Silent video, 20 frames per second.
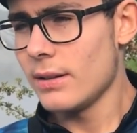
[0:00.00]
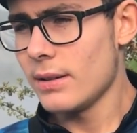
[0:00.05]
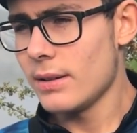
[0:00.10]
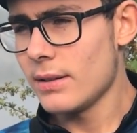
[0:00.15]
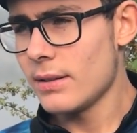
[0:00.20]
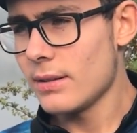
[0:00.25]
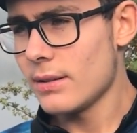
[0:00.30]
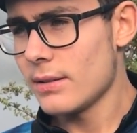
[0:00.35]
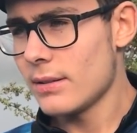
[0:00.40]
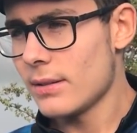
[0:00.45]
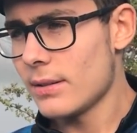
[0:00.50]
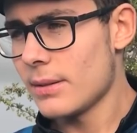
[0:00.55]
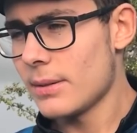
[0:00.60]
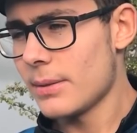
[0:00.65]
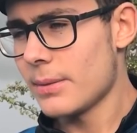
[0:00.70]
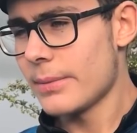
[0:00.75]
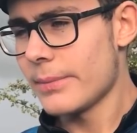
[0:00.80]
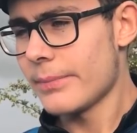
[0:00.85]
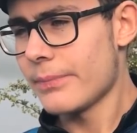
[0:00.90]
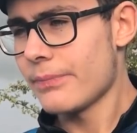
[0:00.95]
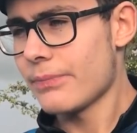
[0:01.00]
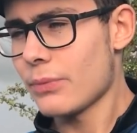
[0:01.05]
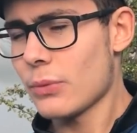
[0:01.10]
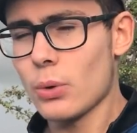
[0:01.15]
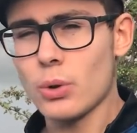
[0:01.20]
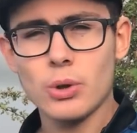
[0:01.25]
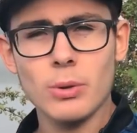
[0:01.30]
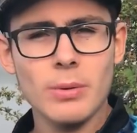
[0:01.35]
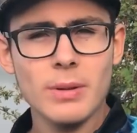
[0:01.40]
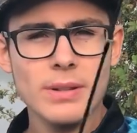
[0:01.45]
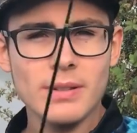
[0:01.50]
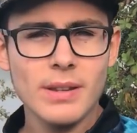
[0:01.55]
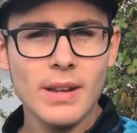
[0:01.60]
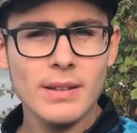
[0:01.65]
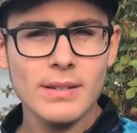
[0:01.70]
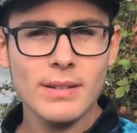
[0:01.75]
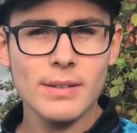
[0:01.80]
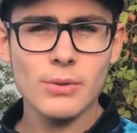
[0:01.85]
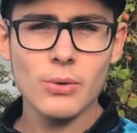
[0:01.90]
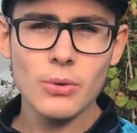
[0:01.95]
E, o zaman
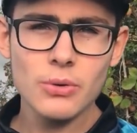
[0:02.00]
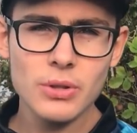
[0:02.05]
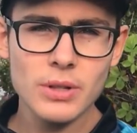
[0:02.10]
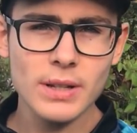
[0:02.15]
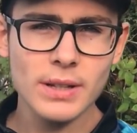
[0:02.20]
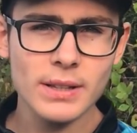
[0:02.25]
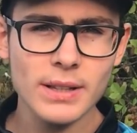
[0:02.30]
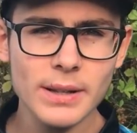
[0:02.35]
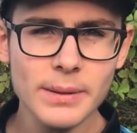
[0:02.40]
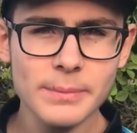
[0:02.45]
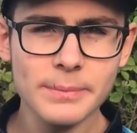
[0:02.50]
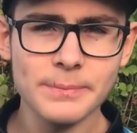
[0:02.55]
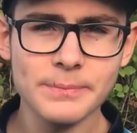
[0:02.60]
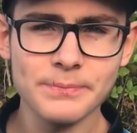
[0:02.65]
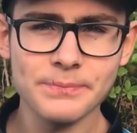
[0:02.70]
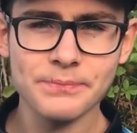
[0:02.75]
isterseniz öncelikle